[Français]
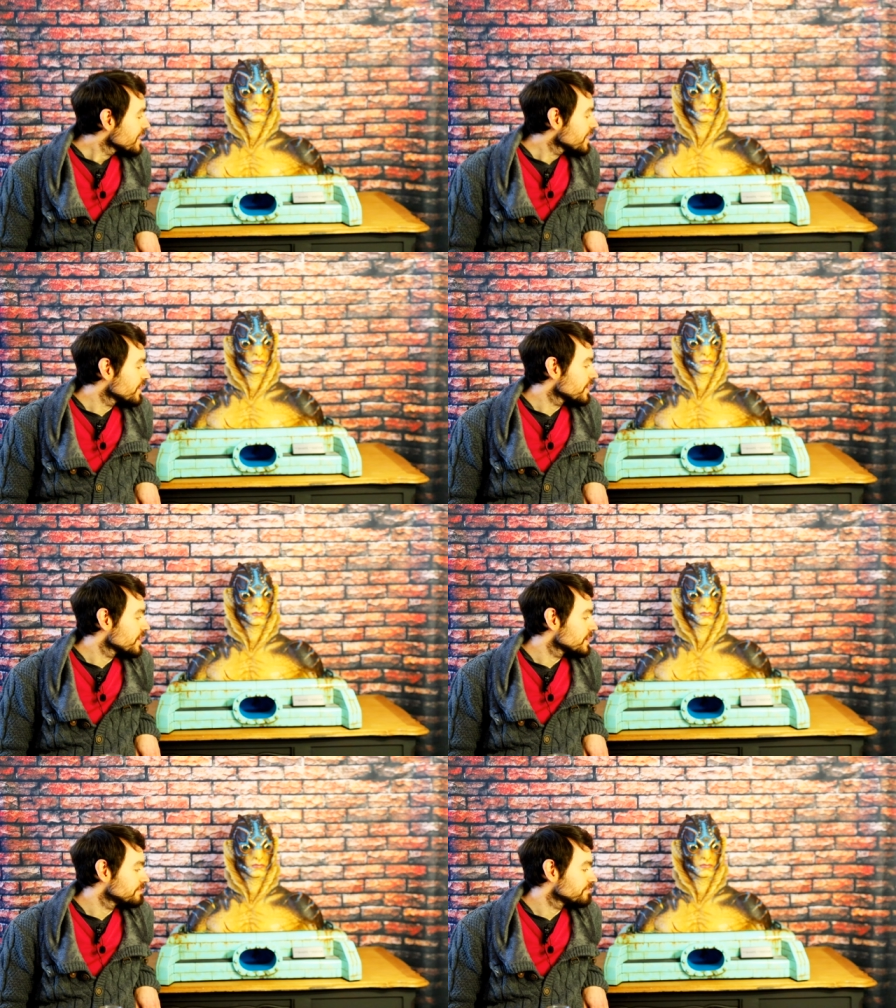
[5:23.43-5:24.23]

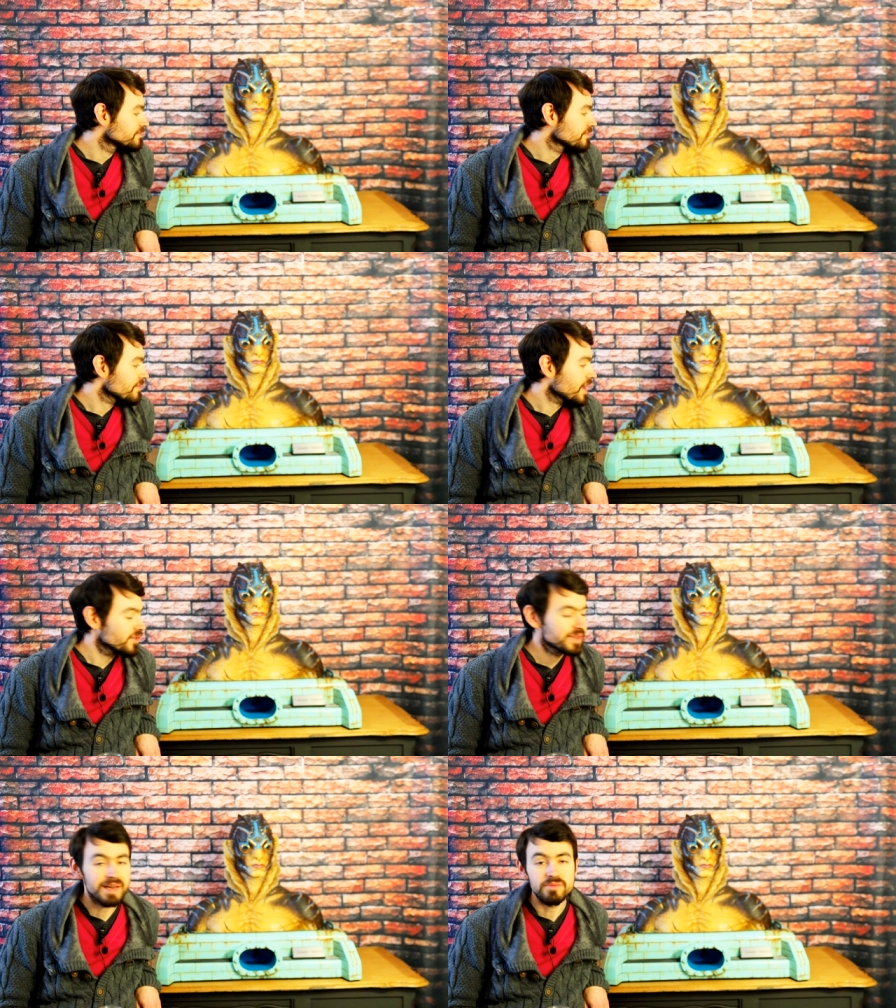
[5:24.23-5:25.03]
Euh,
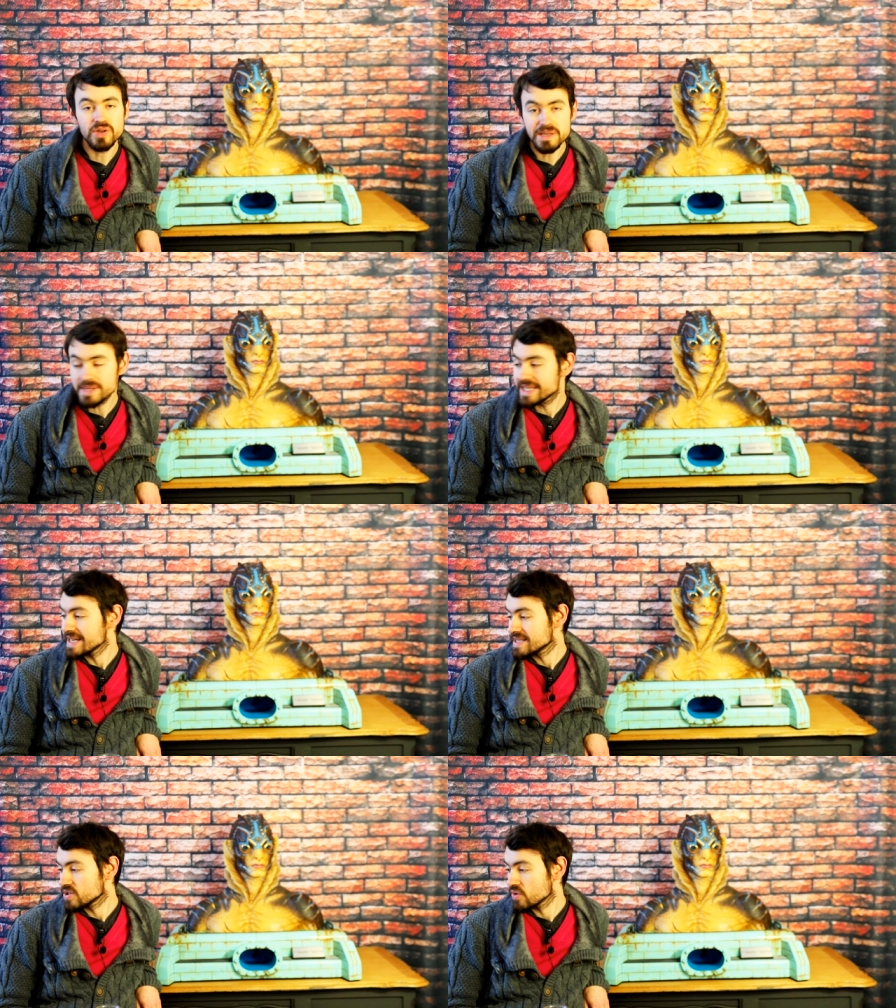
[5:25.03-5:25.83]
en termes de
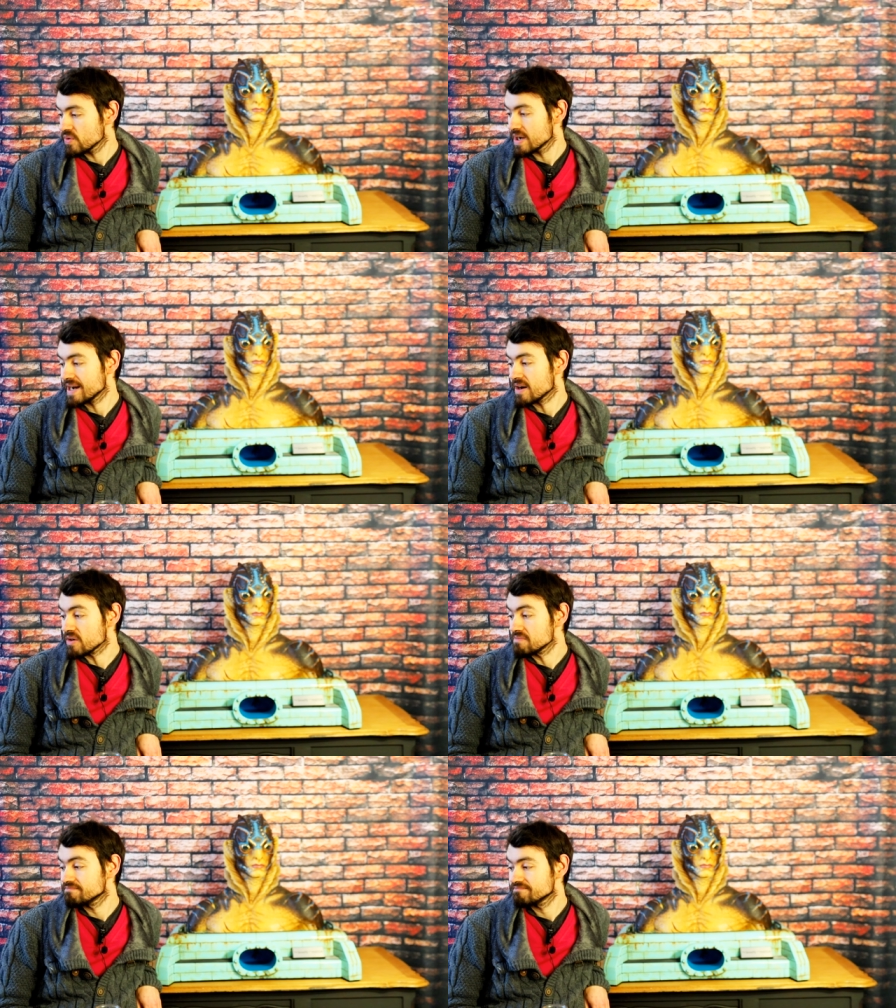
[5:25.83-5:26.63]
limitation,
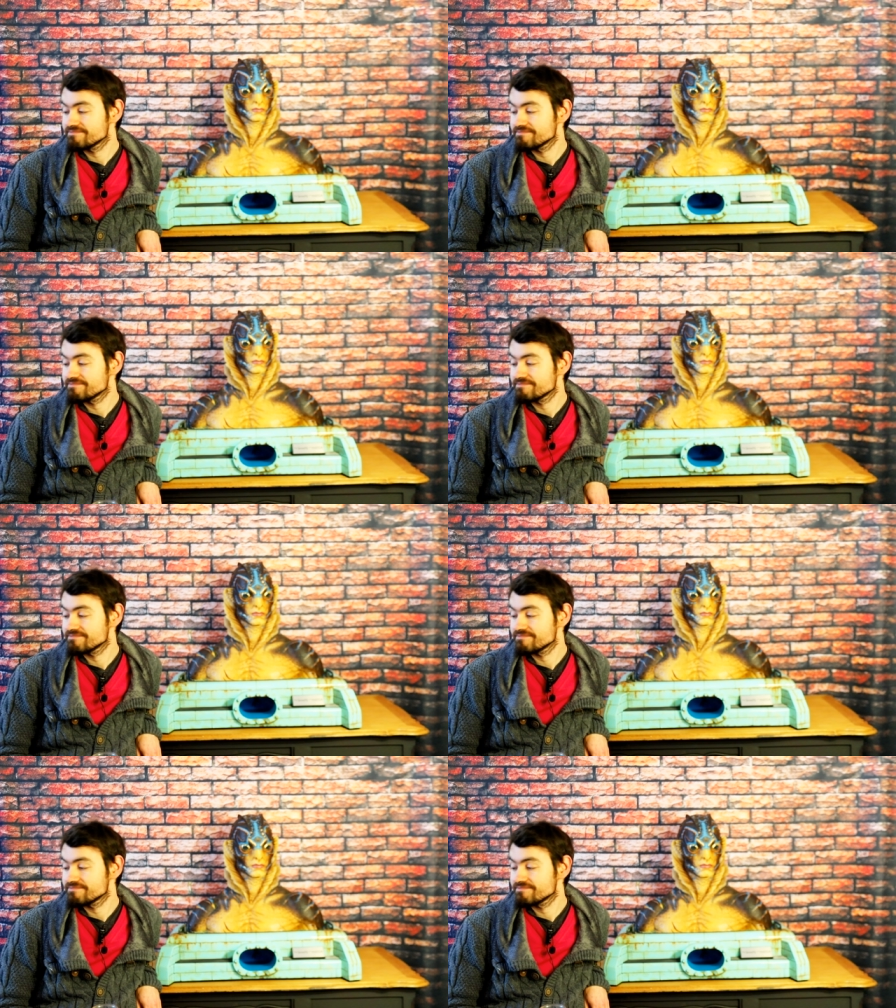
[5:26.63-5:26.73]
alors